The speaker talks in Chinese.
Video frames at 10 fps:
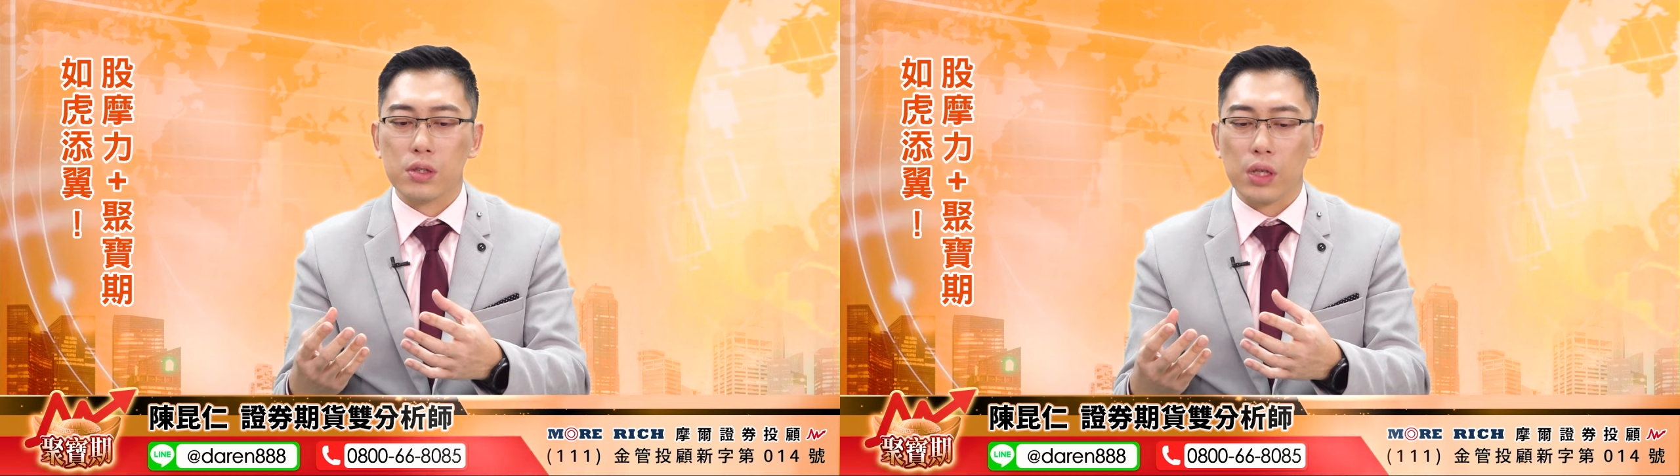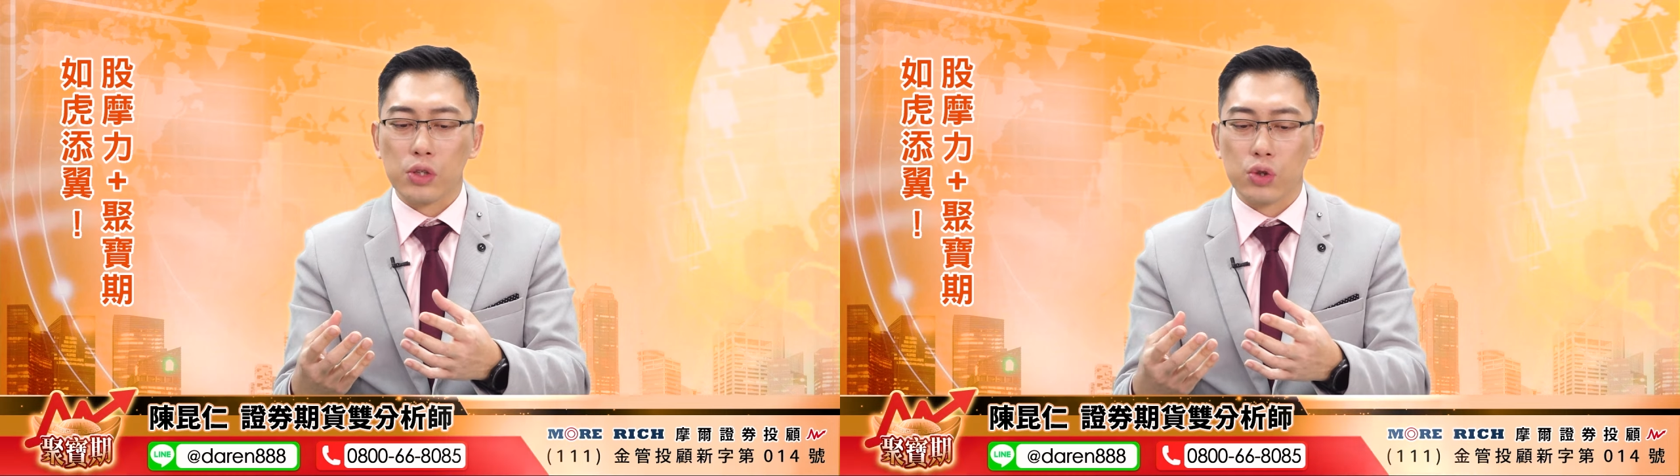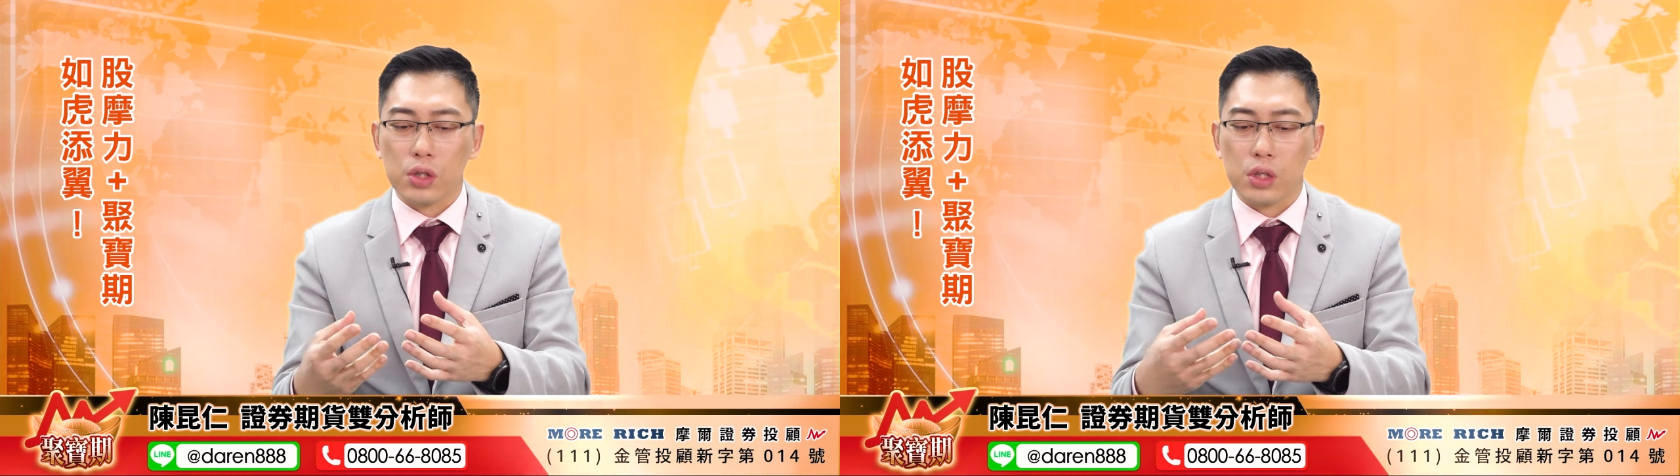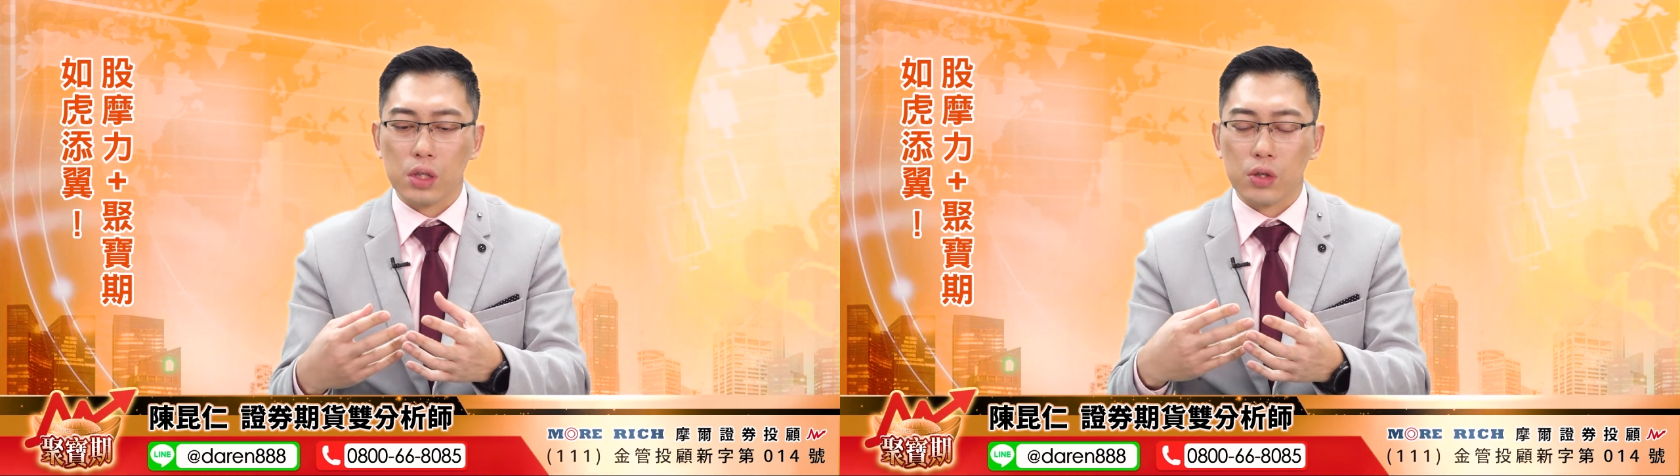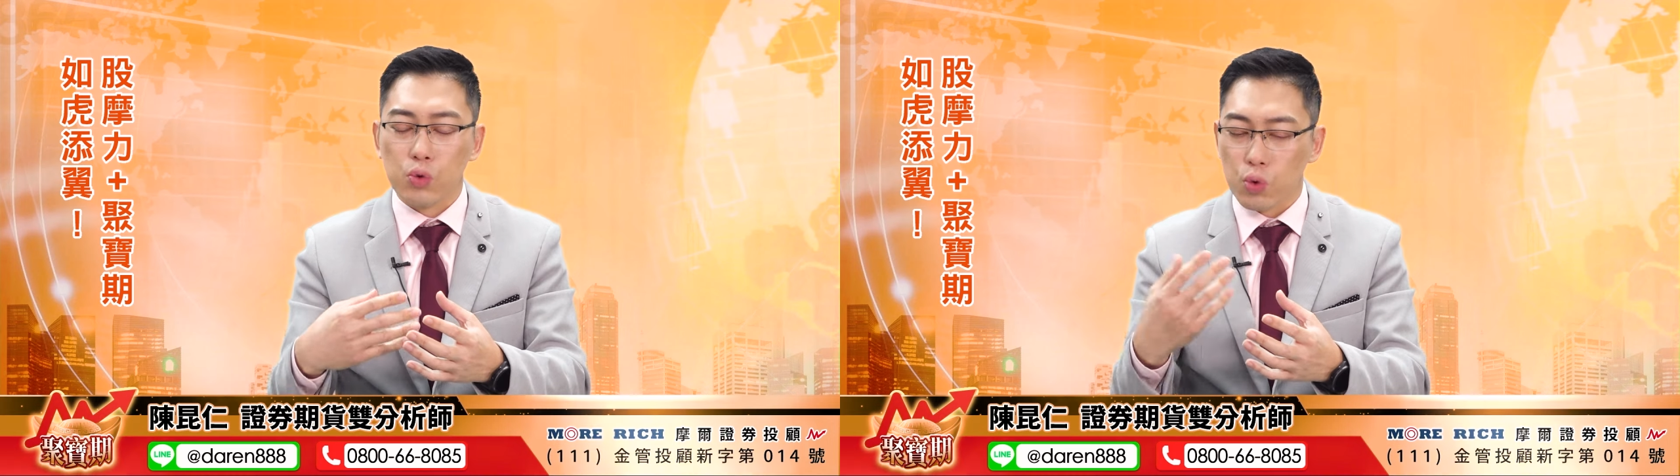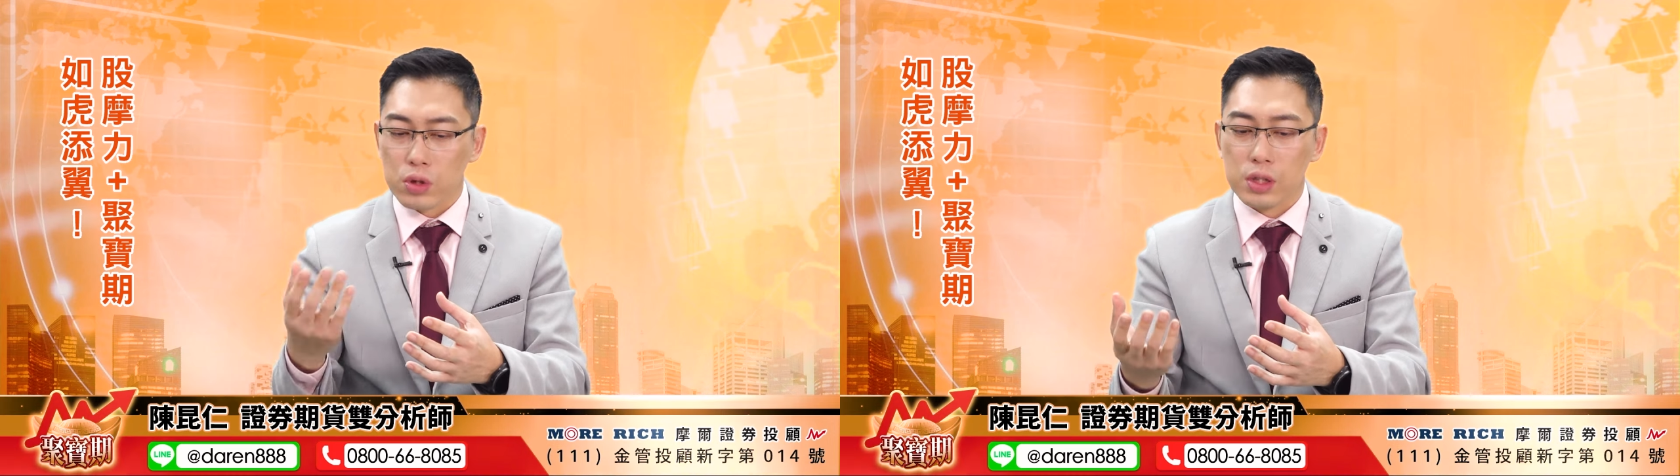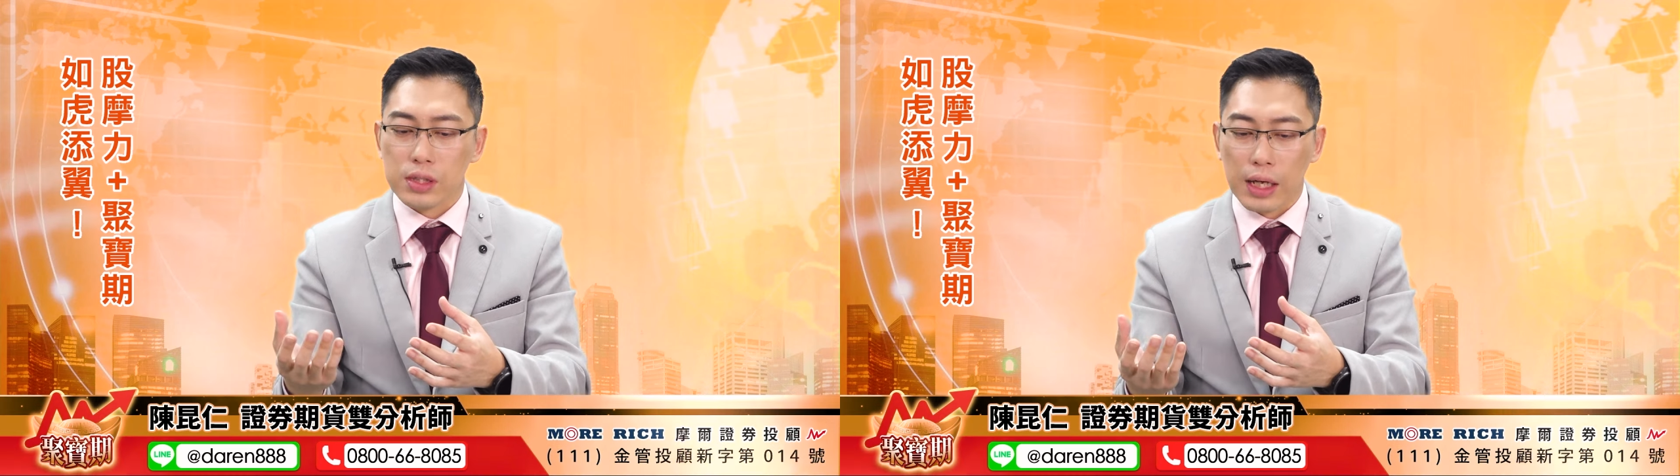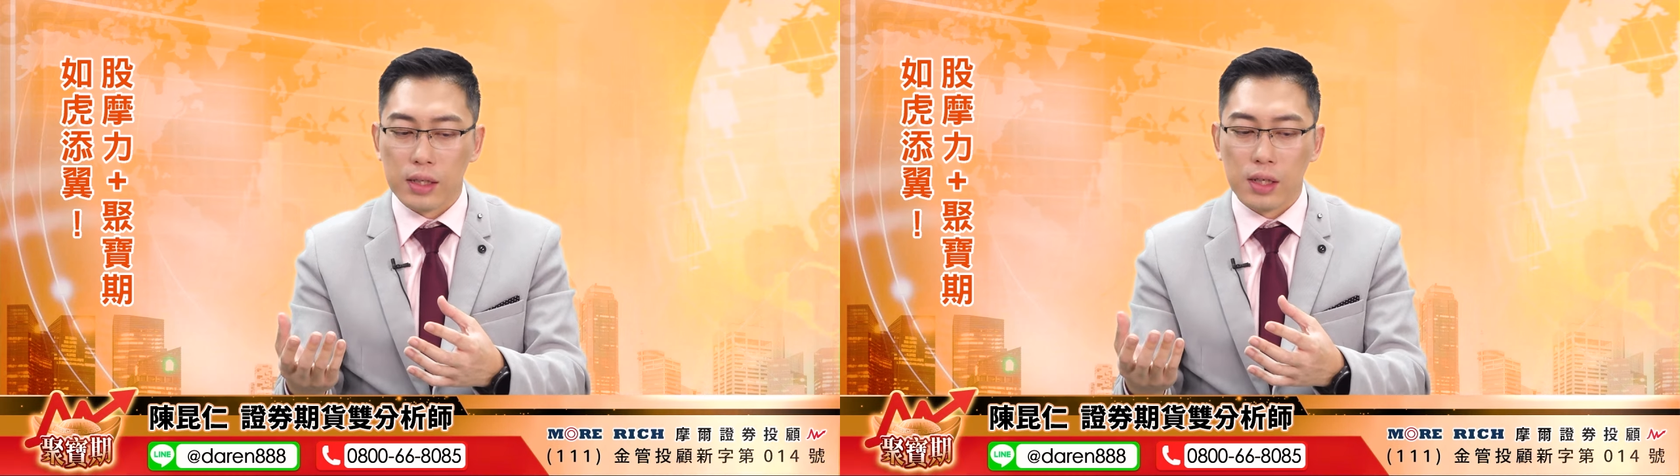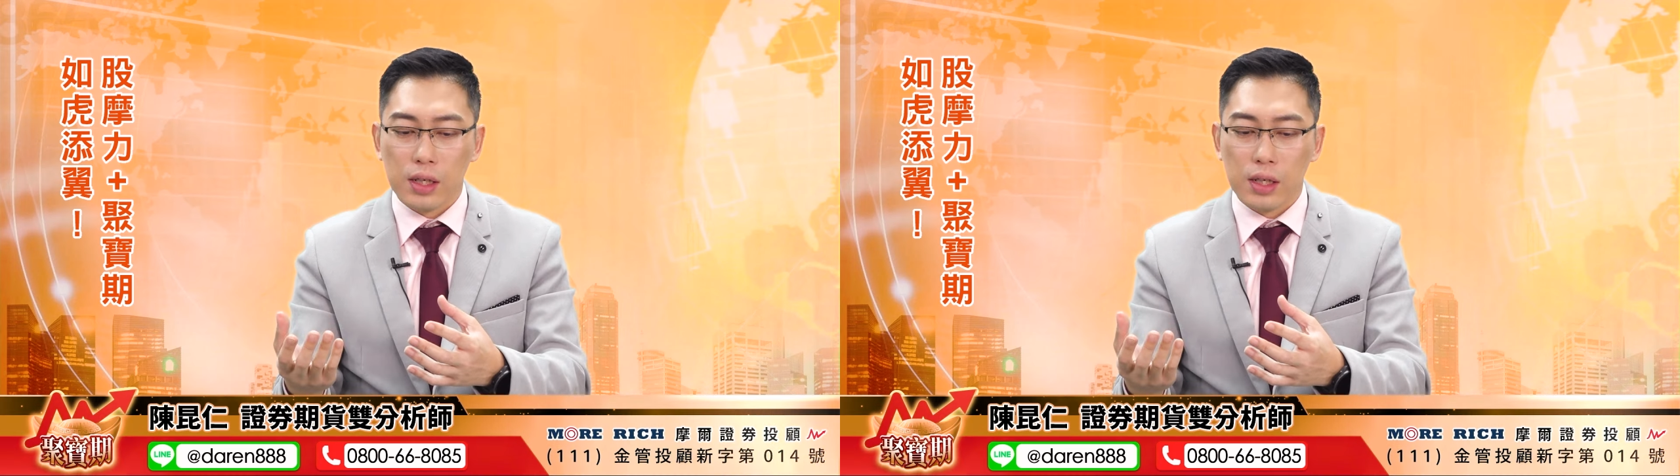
它就是一个护国神山。